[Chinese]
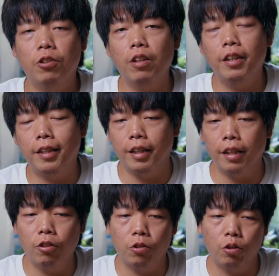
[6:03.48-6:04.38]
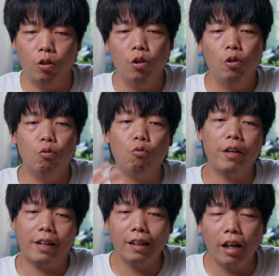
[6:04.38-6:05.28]
么值得一提的就是，如
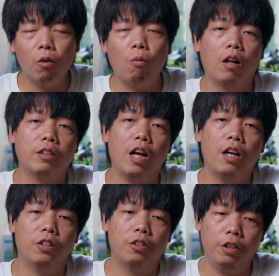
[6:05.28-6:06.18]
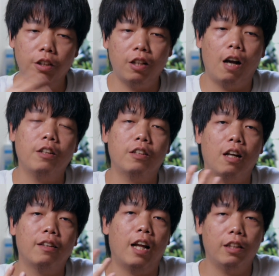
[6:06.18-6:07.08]
果你看他的网站，你是一张一
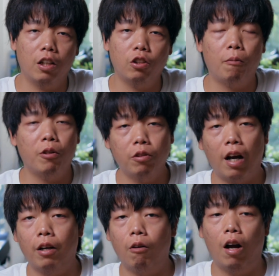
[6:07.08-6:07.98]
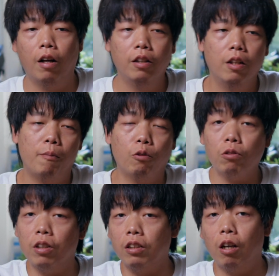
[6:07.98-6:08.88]
张单张照片去看的话，比如
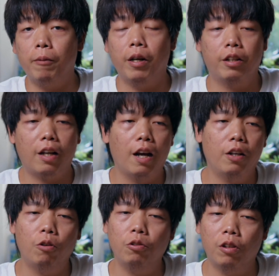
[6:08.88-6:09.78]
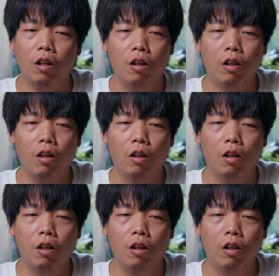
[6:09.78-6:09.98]
说这张照片，你看你会觉